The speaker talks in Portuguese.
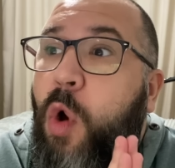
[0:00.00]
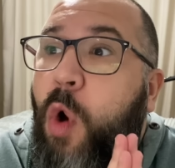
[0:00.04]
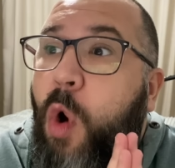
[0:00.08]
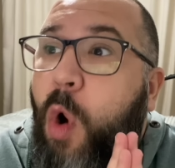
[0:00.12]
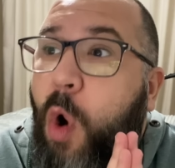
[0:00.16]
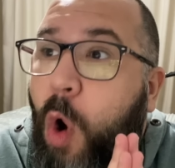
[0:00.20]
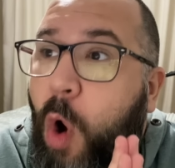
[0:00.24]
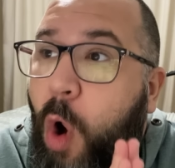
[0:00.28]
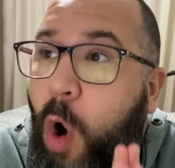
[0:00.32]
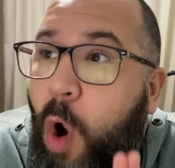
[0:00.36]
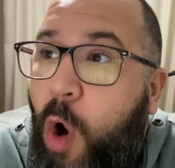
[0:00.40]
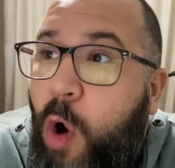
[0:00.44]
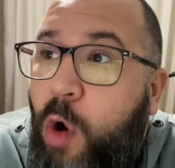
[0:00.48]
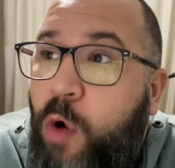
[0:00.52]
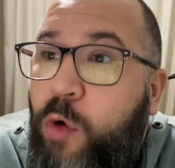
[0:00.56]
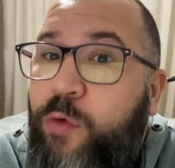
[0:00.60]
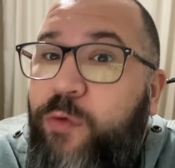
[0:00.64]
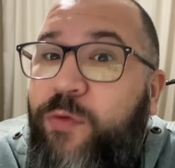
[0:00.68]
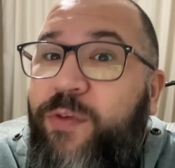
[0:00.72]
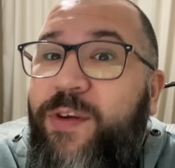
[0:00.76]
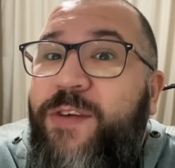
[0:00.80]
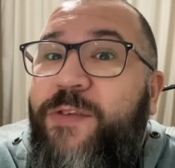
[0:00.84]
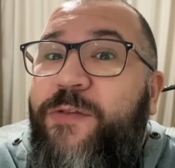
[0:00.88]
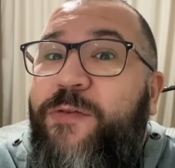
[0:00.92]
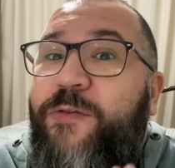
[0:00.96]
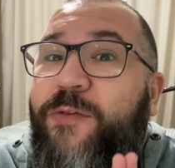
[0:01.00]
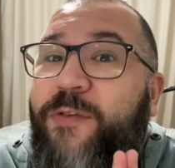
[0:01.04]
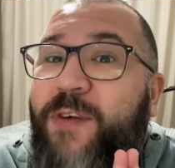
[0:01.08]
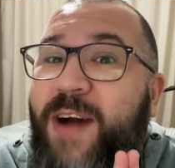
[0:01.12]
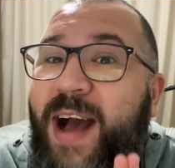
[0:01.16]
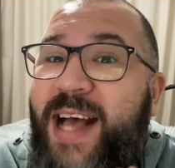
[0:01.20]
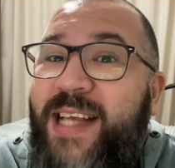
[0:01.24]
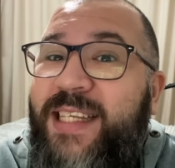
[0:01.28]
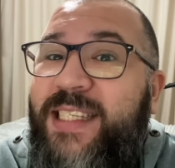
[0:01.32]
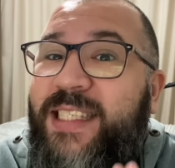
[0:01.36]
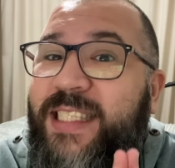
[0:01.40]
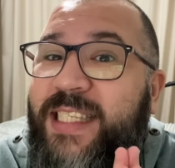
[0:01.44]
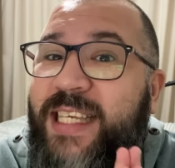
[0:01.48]
houve
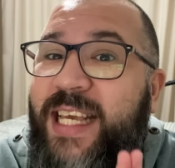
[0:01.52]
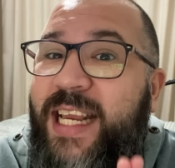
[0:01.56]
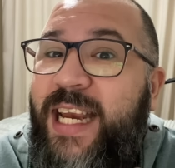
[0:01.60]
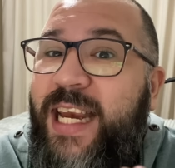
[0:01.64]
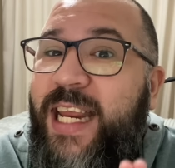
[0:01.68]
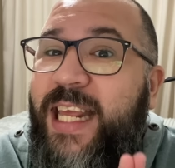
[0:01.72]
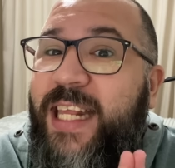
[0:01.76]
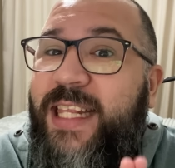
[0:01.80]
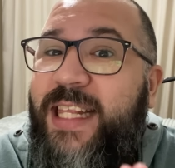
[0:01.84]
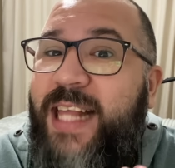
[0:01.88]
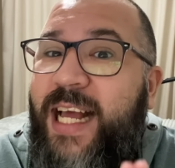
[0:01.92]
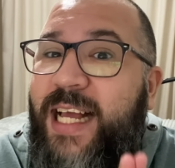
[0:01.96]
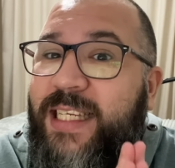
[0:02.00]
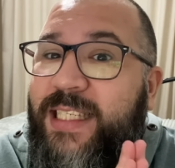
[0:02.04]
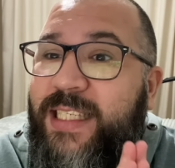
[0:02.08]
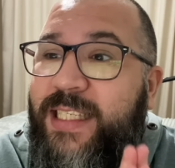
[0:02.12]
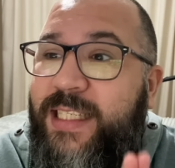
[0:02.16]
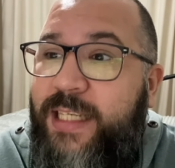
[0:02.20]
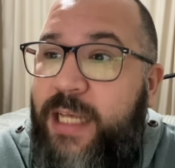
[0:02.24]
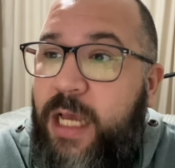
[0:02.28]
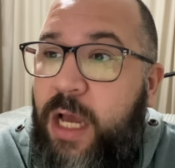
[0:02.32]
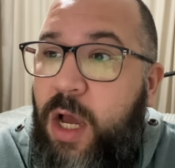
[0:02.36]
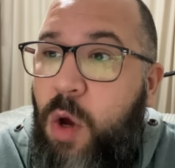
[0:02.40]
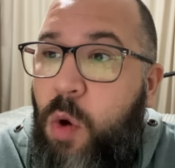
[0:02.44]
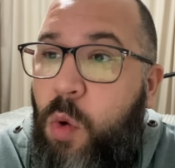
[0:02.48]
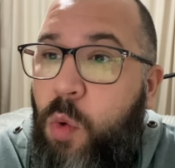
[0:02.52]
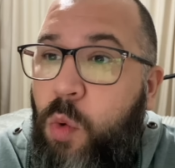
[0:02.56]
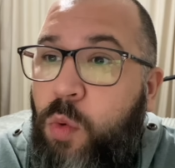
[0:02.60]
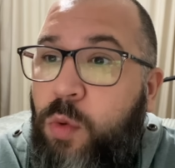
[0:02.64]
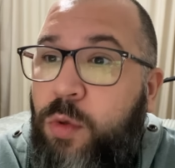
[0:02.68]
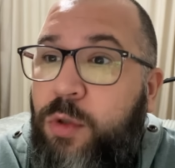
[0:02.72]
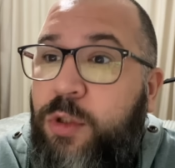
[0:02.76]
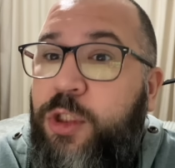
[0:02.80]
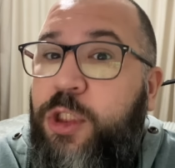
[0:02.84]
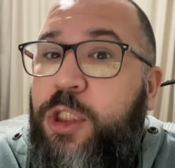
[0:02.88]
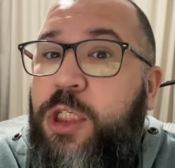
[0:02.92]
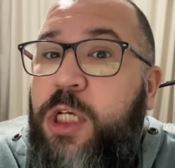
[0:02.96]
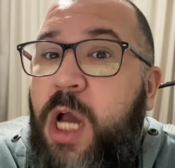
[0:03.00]
facilitação
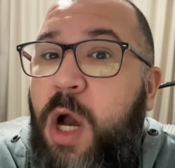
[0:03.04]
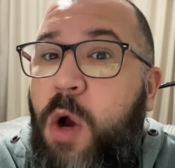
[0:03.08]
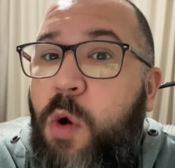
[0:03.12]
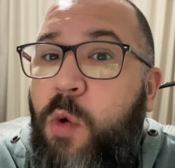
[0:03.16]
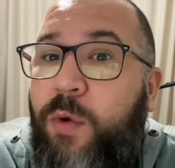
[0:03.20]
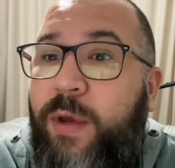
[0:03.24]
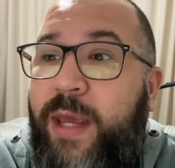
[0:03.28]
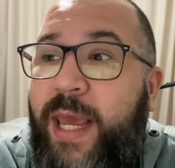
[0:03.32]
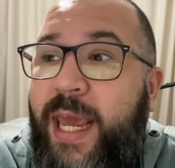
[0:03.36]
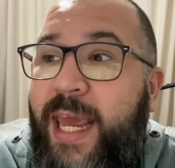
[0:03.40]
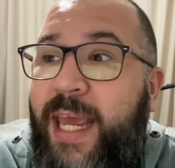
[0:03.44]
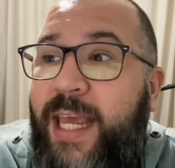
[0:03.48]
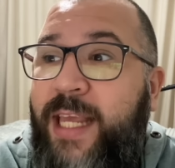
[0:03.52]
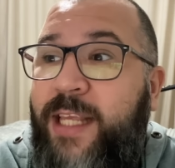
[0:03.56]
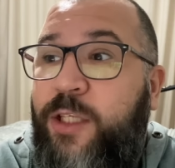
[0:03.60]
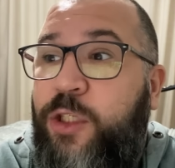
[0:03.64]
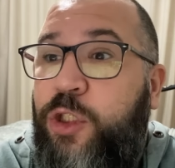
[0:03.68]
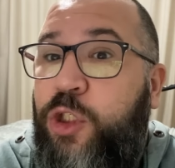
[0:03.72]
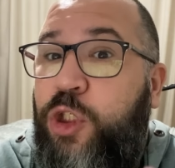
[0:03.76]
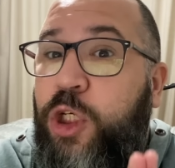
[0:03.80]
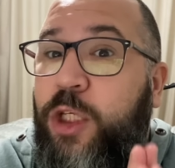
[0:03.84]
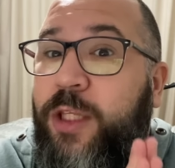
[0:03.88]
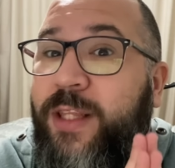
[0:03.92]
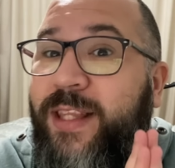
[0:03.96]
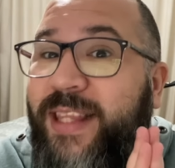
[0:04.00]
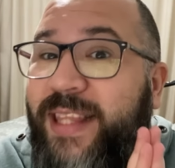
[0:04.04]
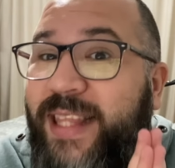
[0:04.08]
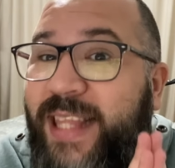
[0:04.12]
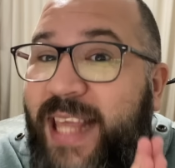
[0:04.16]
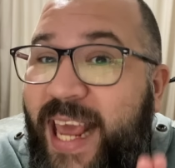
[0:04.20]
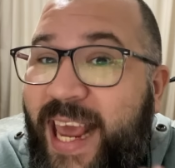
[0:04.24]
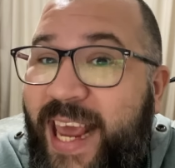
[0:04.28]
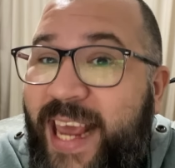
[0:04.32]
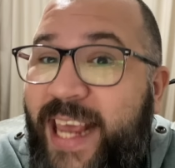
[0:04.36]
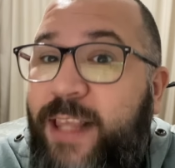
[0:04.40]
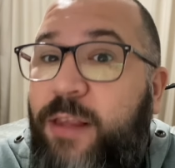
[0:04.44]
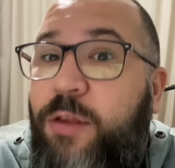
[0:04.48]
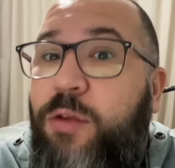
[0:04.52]
de alguém de
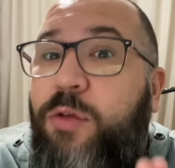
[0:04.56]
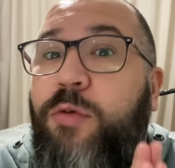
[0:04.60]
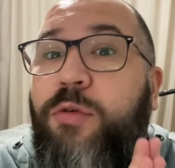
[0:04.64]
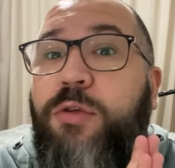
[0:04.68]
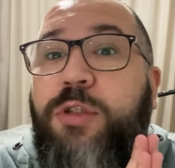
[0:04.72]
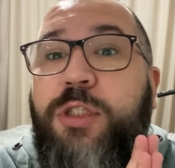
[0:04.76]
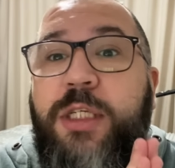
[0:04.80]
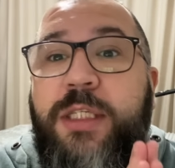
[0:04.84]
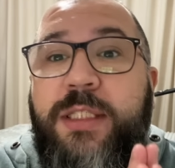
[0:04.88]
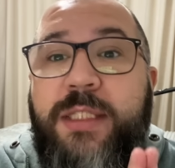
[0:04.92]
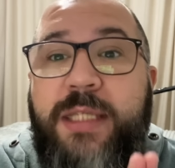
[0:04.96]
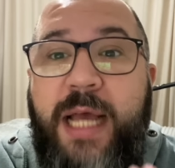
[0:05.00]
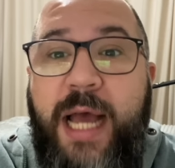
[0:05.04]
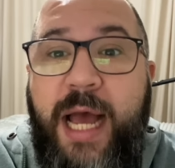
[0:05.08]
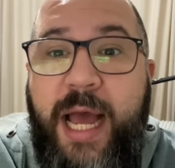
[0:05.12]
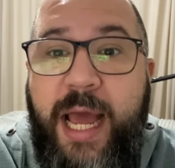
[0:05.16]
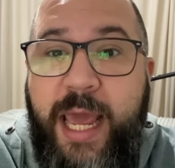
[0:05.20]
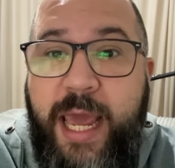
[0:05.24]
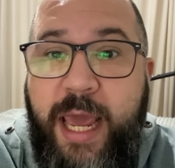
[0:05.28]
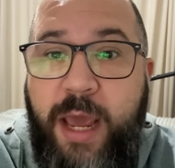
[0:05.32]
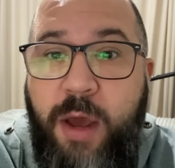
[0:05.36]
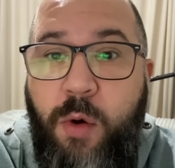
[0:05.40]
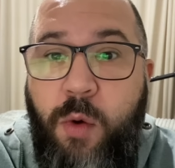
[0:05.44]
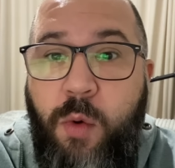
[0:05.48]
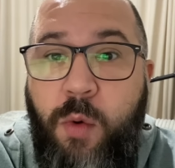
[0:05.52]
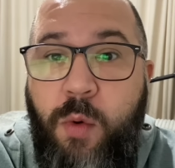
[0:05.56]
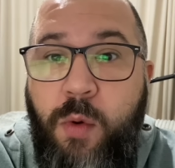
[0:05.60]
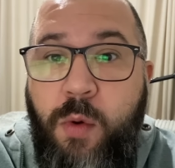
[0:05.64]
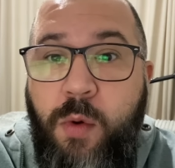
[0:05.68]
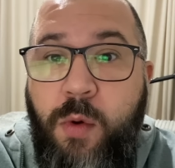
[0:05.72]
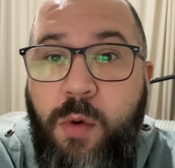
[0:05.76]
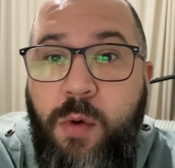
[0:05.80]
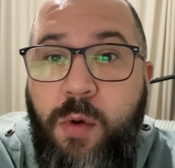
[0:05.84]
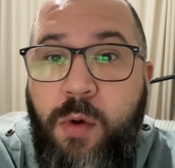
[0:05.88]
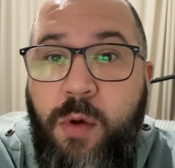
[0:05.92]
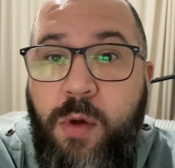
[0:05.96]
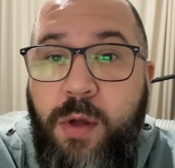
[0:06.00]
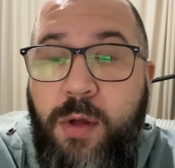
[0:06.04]
dentro de Israel,
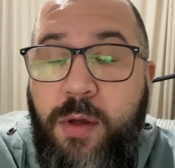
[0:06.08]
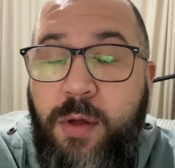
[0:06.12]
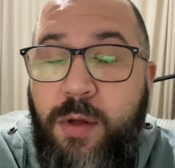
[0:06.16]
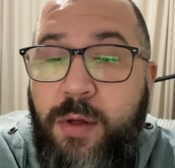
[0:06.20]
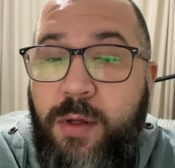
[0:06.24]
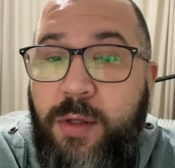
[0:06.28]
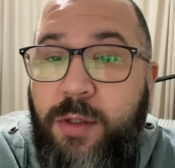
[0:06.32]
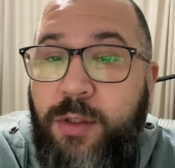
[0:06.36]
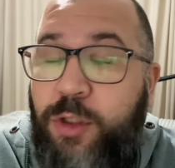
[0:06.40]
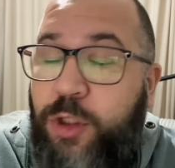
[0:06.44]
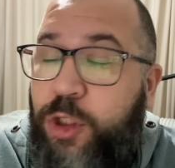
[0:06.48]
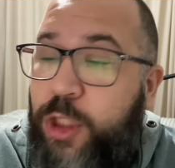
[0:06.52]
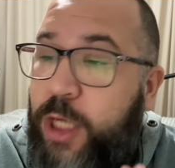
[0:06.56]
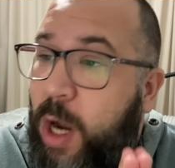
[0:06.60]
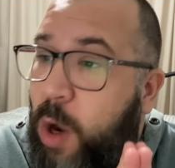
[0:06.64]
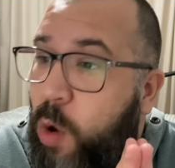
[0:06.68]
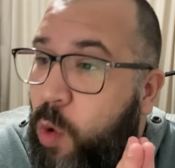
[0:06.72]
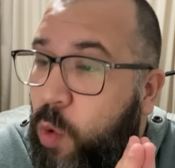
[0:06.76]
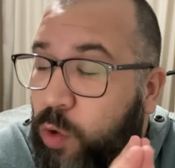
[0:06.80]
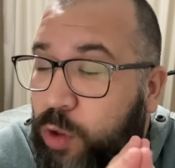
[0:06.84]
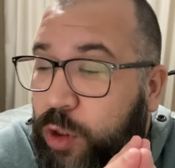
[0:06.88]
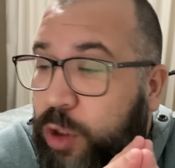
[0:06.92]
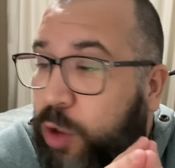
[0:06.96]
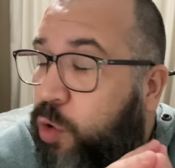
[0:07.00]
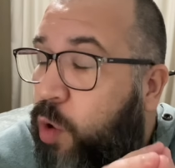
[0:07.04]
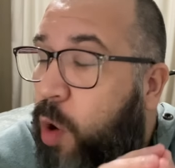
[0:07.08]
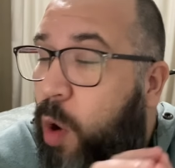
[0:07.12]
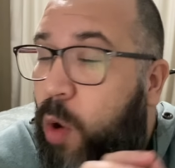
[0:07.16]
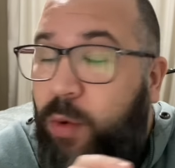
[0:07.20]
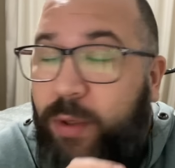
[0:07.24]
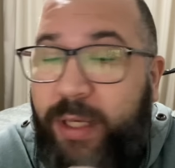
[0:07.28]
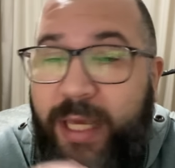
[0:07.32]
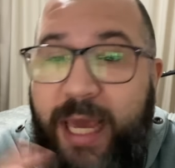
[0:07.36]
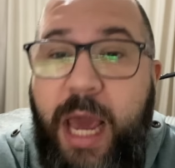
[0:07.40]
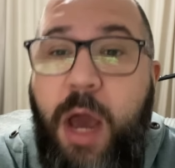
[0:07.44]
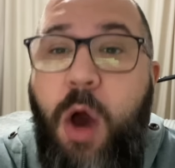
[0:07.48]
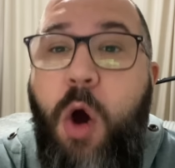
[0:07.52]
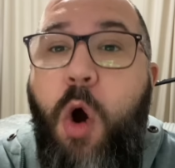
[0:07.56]
de, de
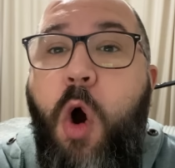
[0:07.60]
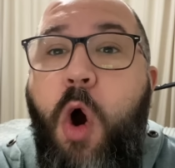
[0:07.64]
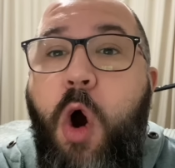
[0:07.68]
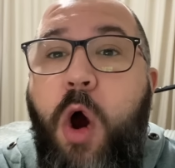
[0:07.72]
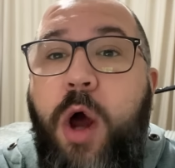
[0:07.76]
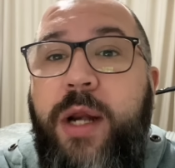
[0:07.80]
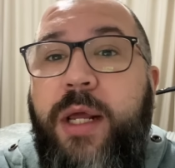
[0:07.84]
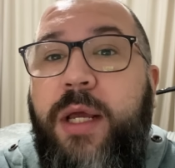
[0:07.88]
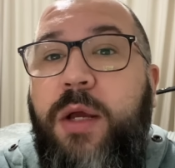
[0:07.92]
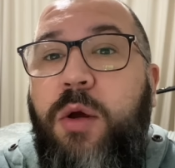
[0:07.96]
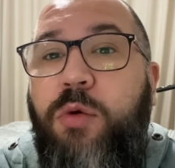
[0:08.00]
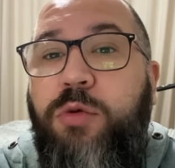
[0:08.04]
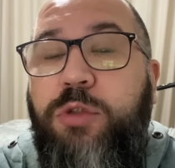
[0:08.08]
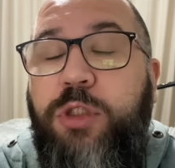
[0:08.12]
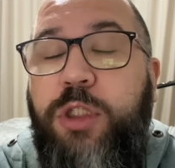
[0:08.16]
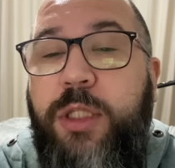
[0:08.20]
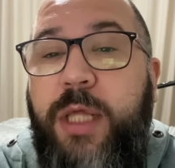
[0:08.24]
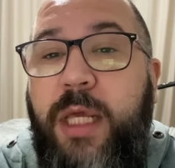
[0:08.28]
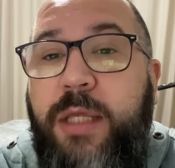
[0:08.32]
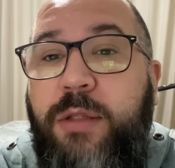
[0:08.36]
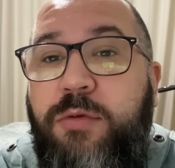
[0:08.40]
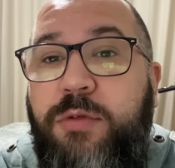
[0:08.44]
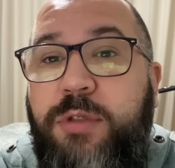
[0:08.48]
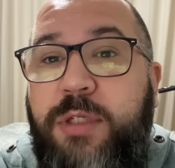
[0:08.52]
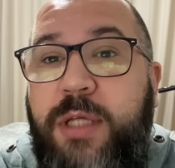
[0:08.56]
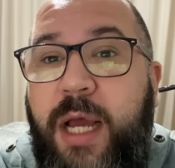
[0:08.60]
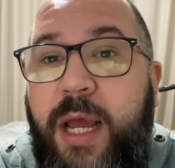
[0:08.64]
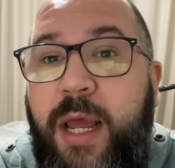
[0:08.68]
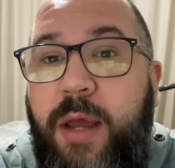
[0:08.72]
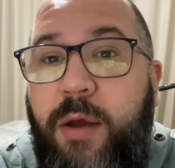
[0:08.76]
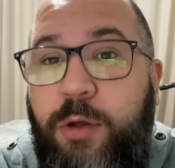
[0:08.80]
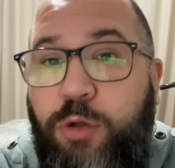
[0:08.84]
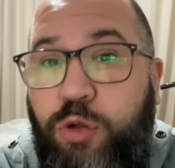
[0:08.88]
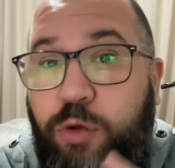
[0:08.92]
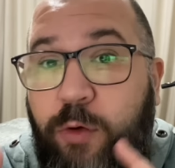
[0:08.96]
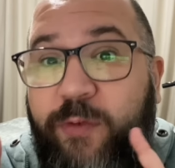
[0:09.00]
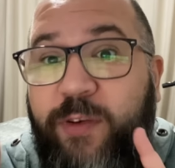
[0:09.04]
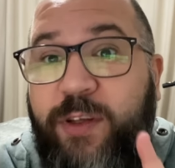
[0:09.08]
qualquer órgão de dentro de Israel?
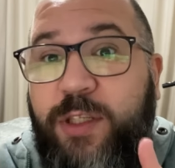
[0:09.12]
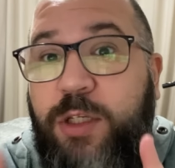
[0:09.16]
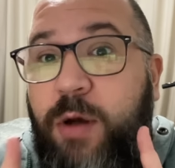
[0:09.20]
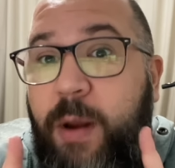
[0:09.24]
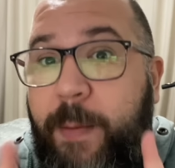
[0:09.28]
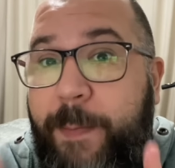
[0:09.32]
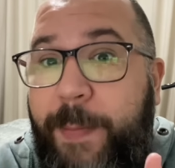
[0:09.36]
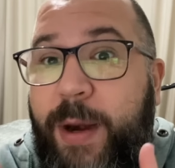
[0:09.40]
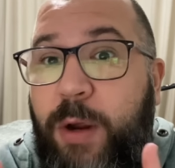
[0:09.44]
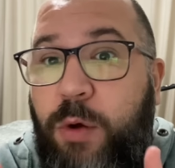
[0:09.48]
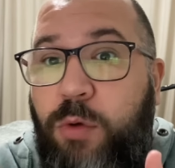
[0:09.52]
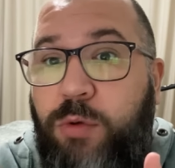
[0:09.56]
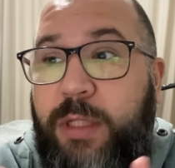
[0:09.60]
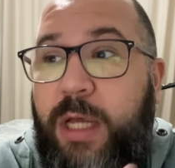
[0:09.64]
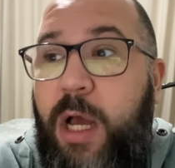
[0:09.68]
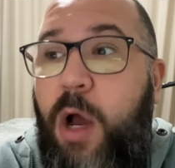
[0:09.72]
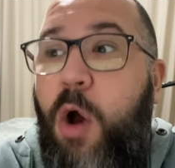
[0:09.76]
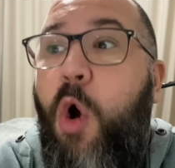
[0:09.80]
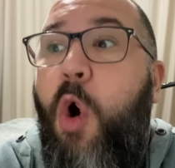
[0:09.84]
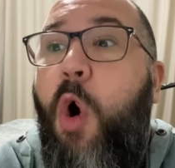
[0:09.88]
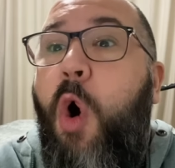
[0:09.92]
Eu estou fazendo uma pergunta.